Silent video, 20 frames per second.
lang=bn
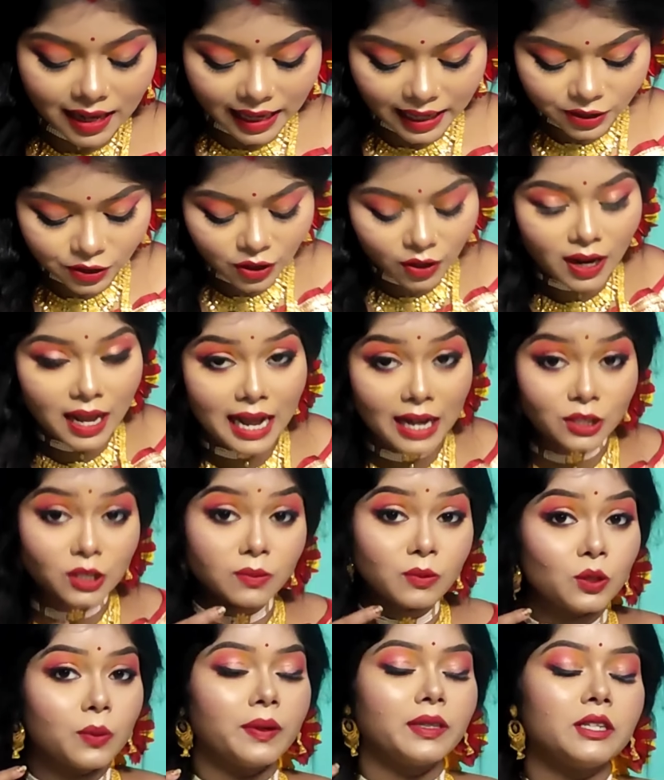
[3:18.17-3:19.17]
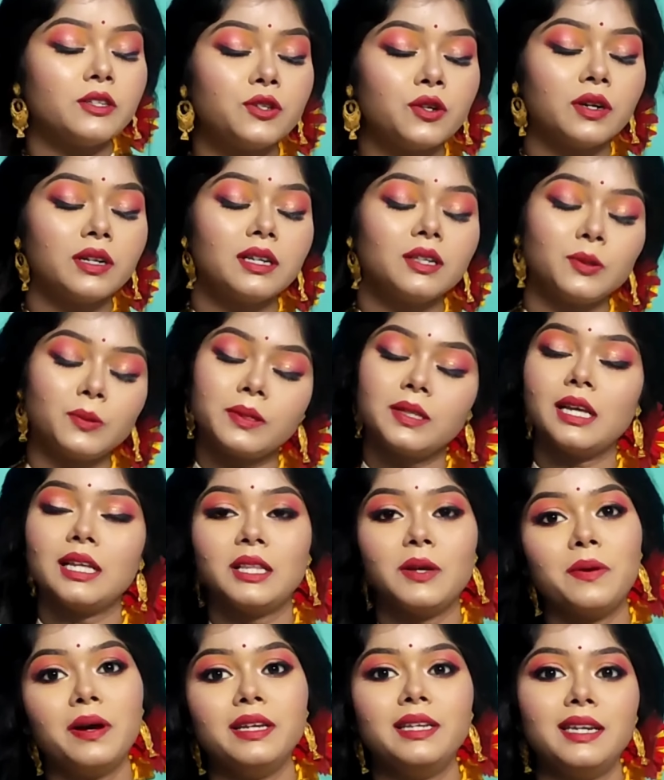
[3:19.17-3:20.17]
আর চলো একদম তোমাদের সঙ্গে তোমাদের
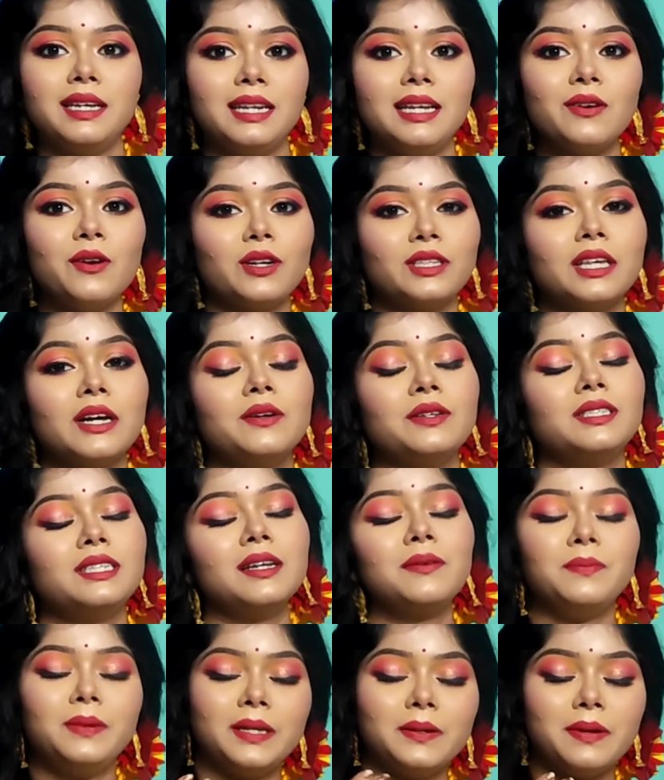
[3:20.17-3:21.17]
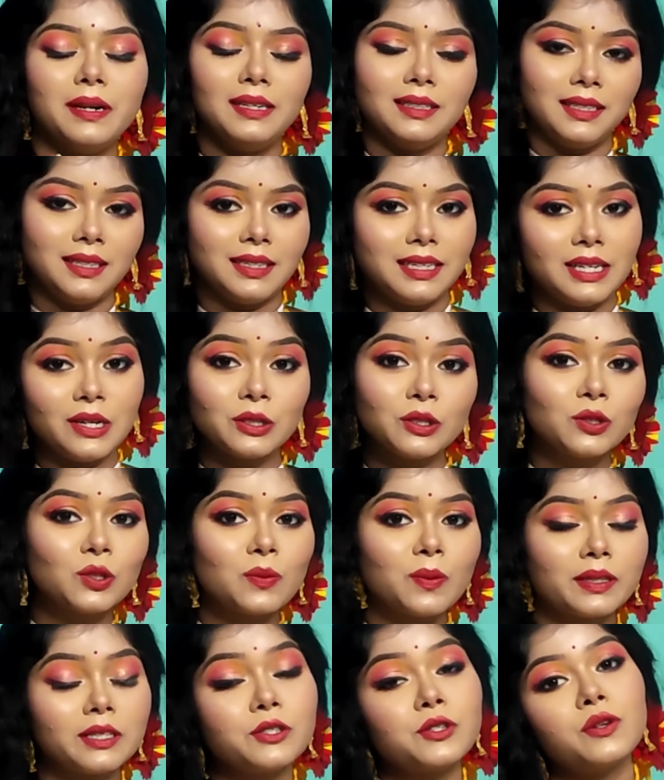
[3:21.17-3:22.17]
দাদাভাই এলে কথা হচ্ছে আর বিয়ে বাড়িতে গিয়েও
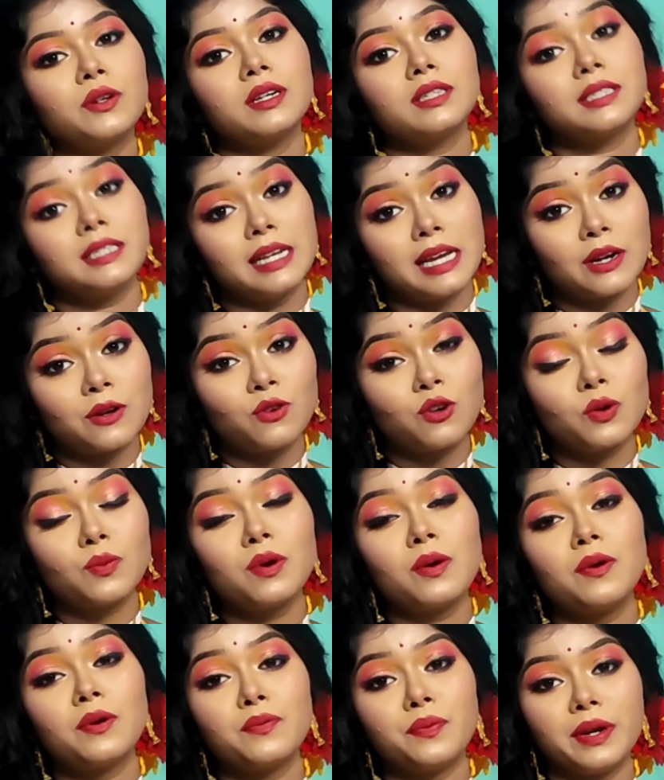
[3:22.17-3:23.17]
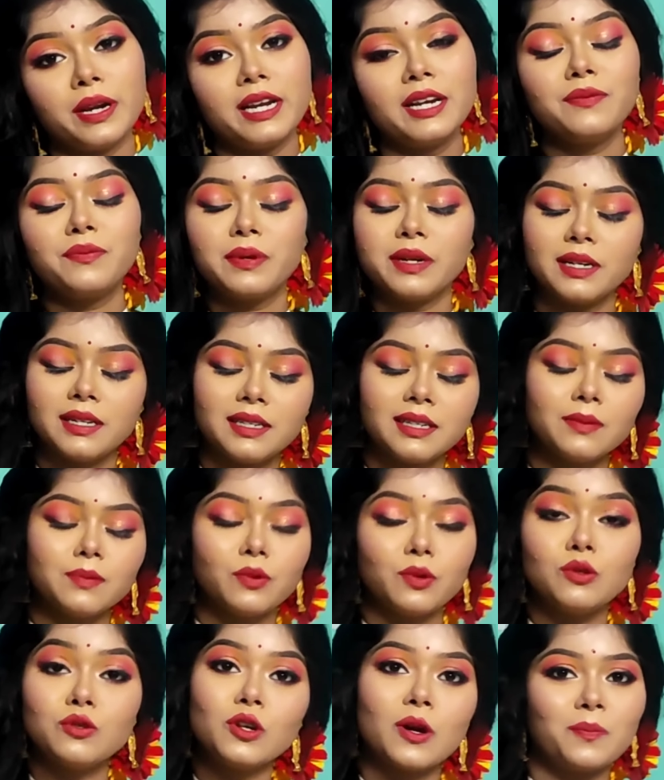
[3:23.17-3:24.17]
তোমাদের সঙ্গে শেয়ার করবো আমার ফ্রেন্ড ফ্রেন্ডের
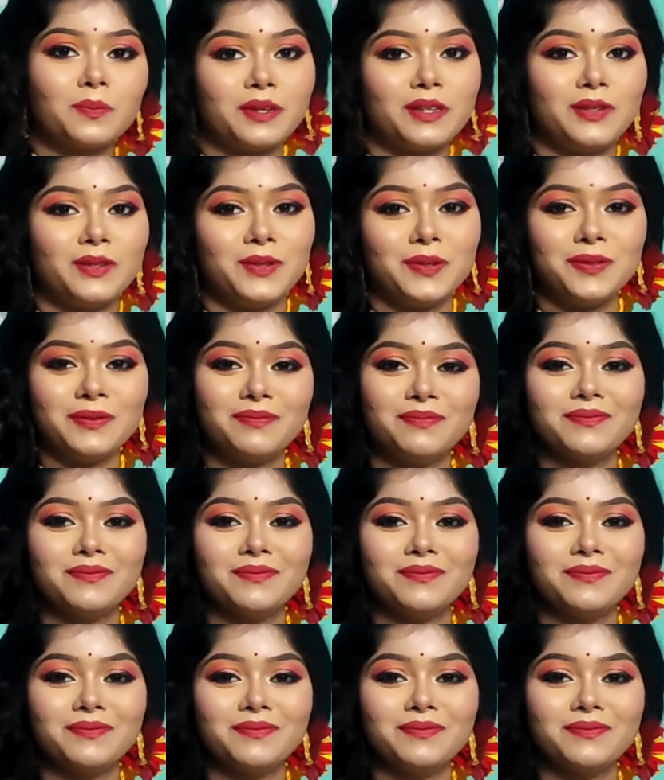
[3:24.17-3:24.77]
বউ সবকিছু